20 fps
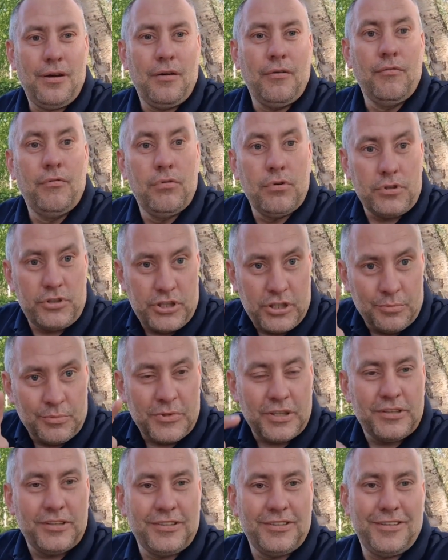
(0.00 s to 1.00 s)
Вот чем
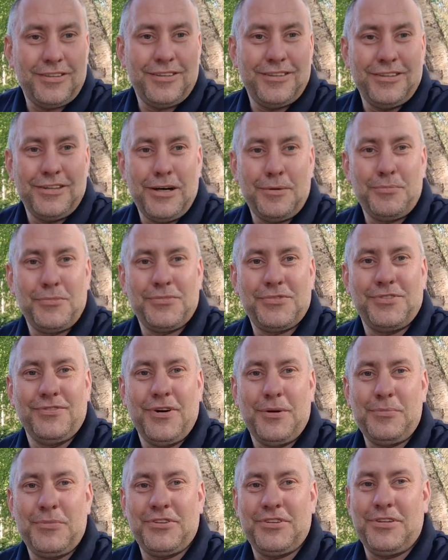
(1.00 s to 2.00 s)
надо нам с
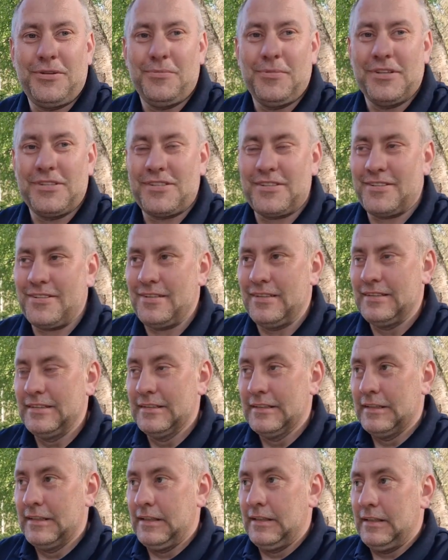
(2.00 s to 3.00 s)
вами заниматься.
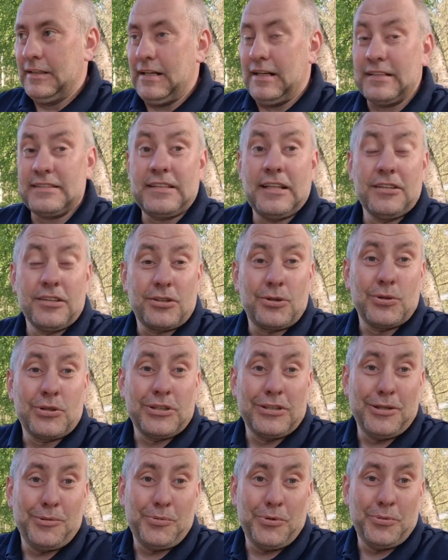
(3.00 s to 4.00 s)
Осталось
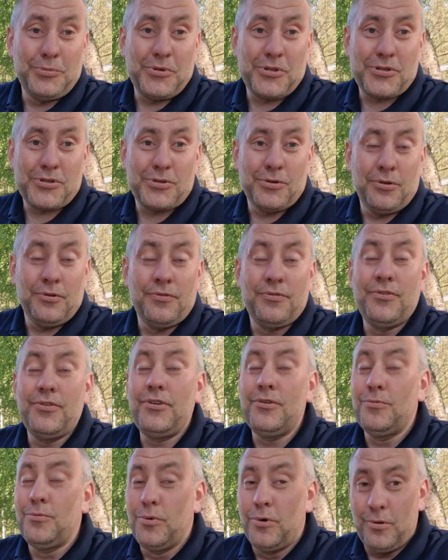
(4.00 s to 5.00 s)
только напомнить, что в
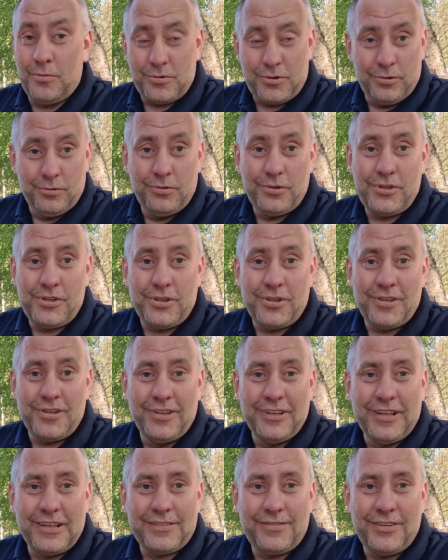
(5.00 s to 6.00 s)
любом случае
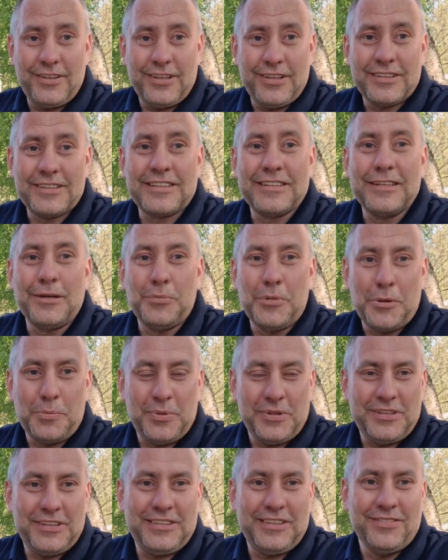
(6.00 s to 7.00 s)
Латвия самая
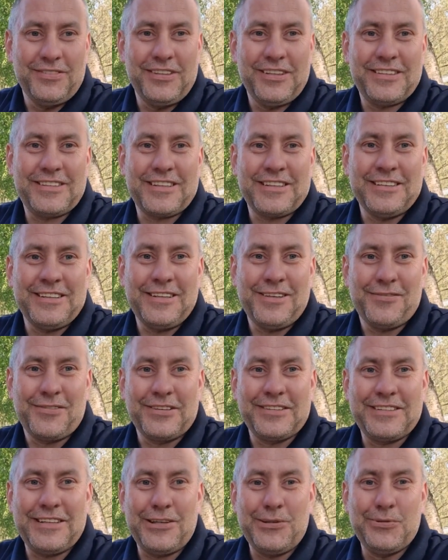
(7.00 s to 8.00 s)
позитивная страна
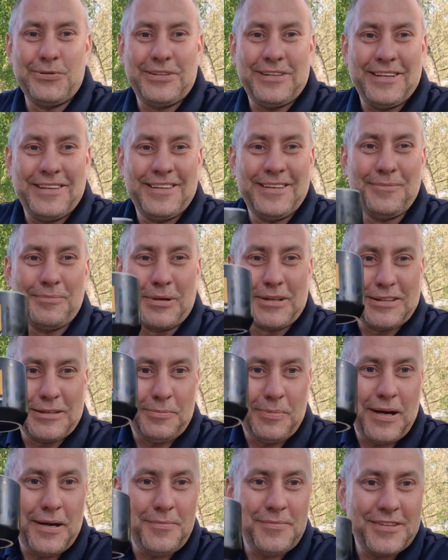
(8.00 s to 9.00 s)
Евросоюза.
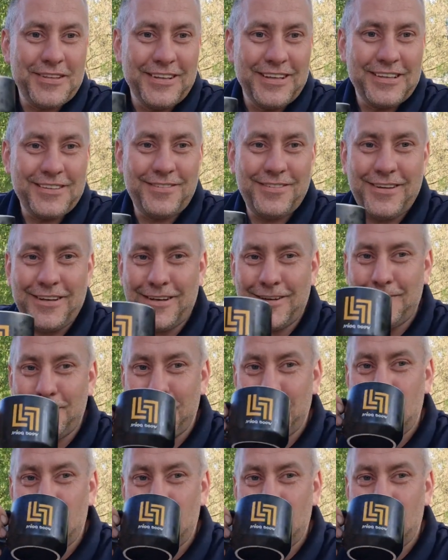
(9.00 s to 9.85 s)
Просыпаемся, Латвия!